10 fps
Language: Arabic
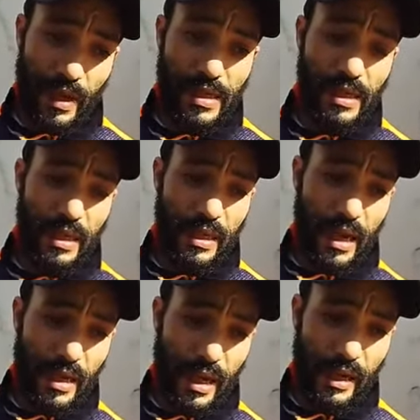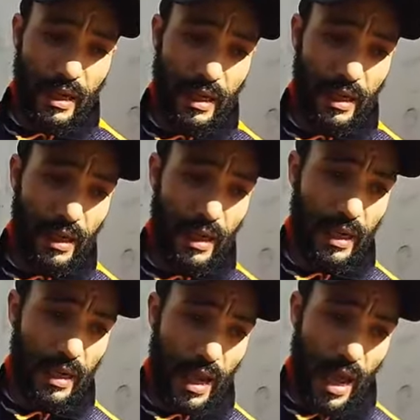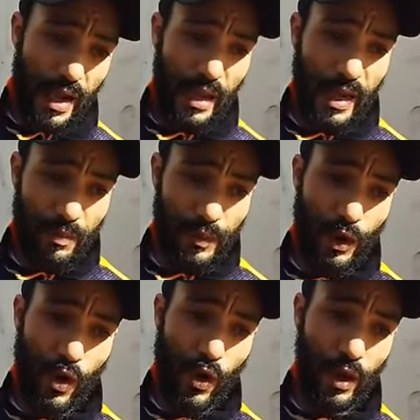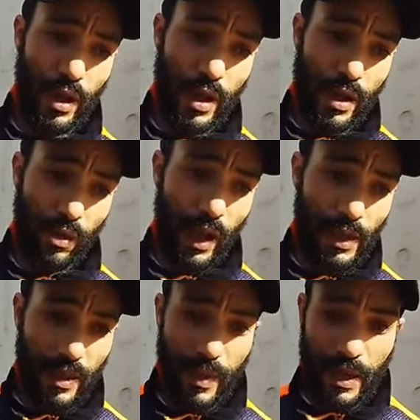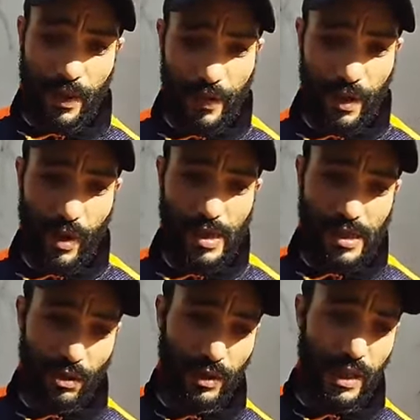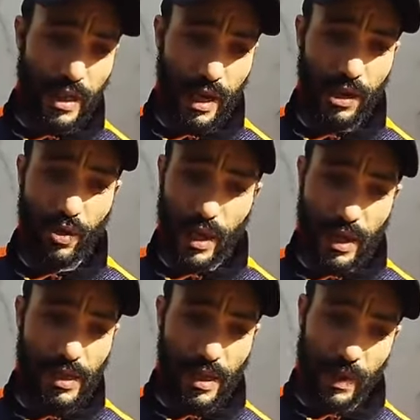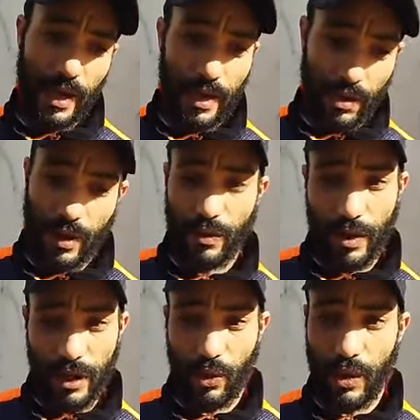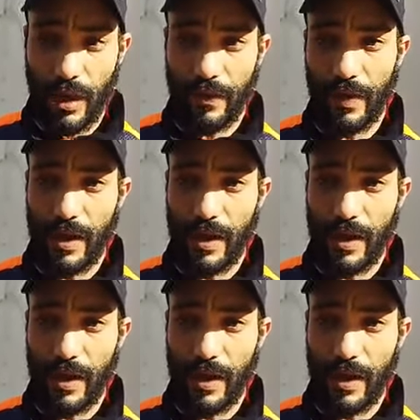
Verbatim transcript: السيد هذا اللي, اللي, اللي انا اللي مضرور انا ولقيت الميكا في كرواسه وديتها ليه وكنهزها بحال هكا وكنقول ليه خويا راه فيها